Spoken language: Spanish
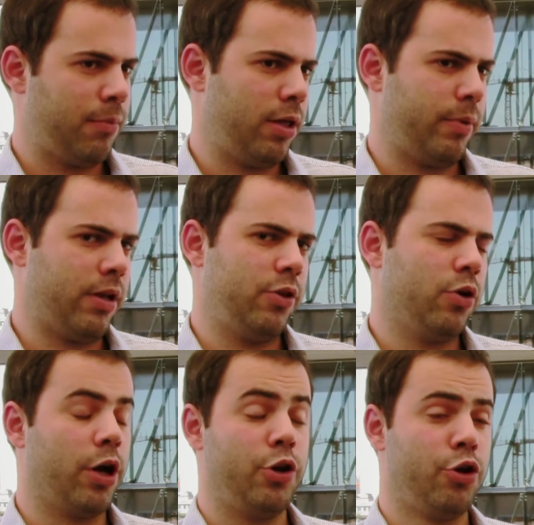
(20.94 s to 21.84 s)
de partidos
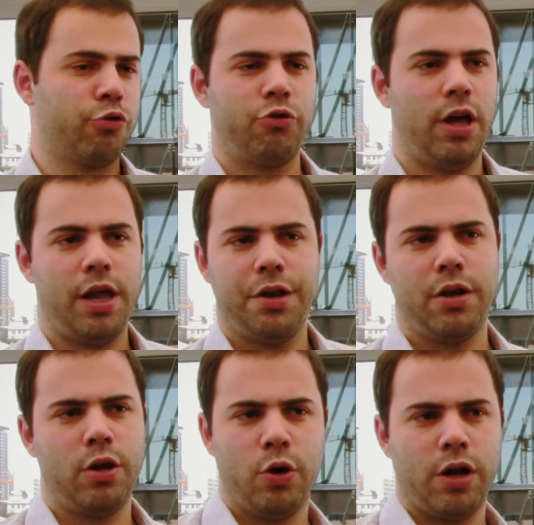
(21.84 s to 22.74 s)
que no se
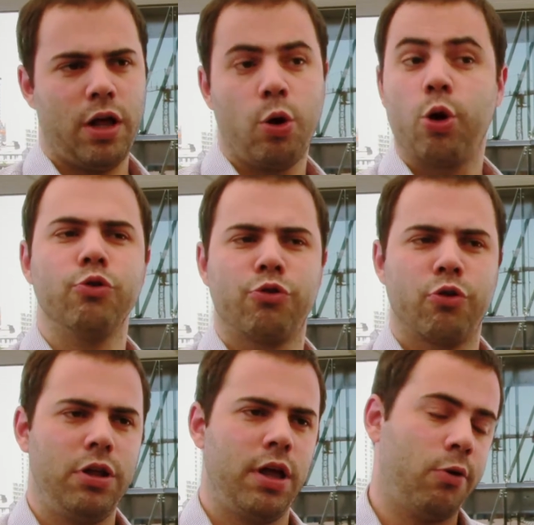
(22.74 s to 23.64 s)
han logrado
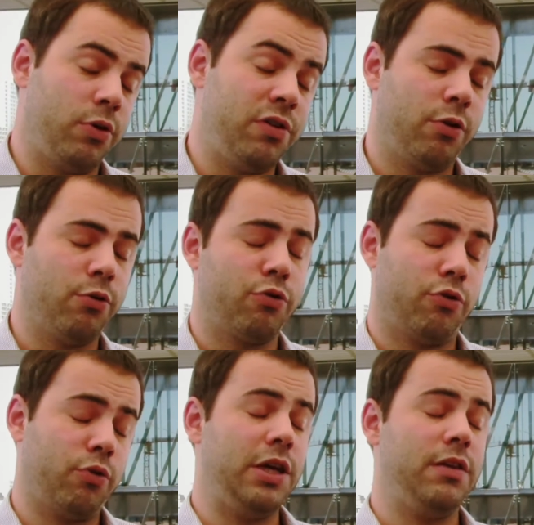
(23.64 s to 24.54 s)
consolidar o
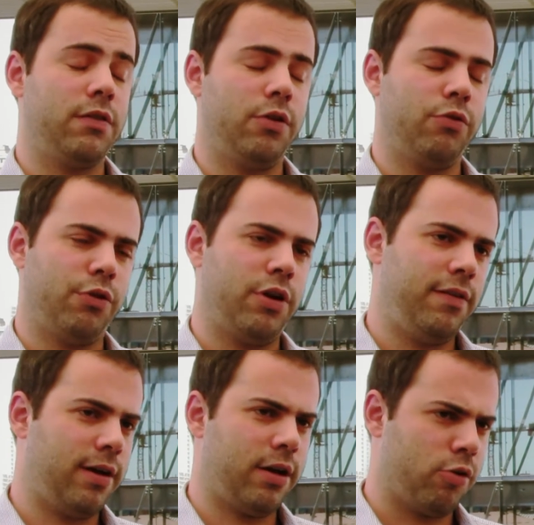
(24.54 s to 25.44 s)

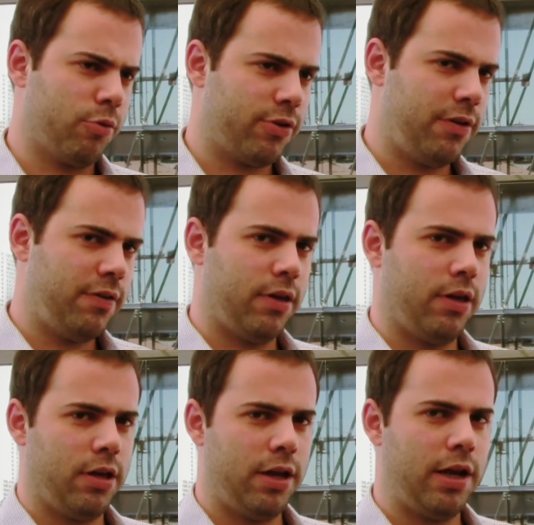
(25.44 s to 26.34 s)
institucionalizar, como se dice en la